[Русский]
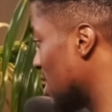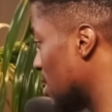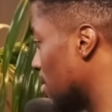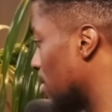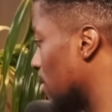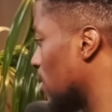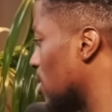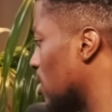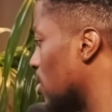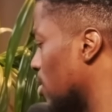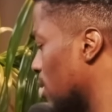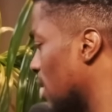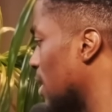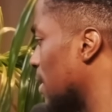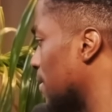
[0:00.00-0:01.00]
при правильном
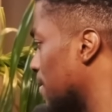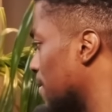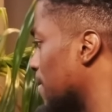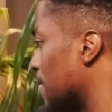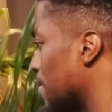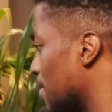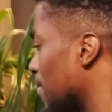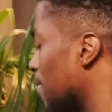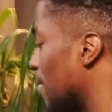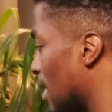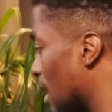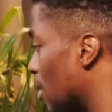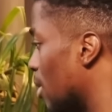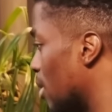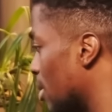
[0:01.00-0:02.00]
положении.
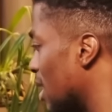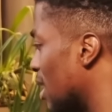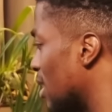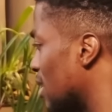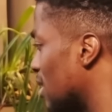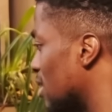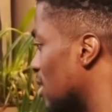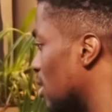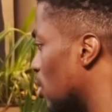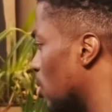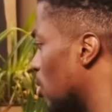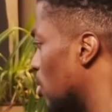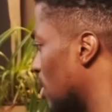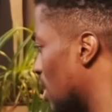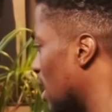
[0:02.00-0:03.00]
Если наклонить
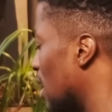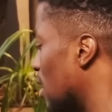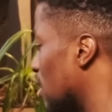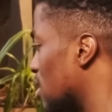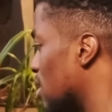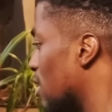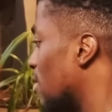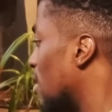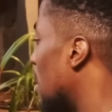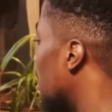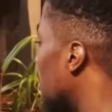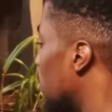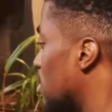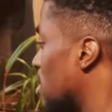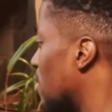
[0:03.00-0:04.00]
голову вперед
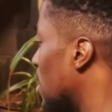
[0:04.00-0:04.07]
всего на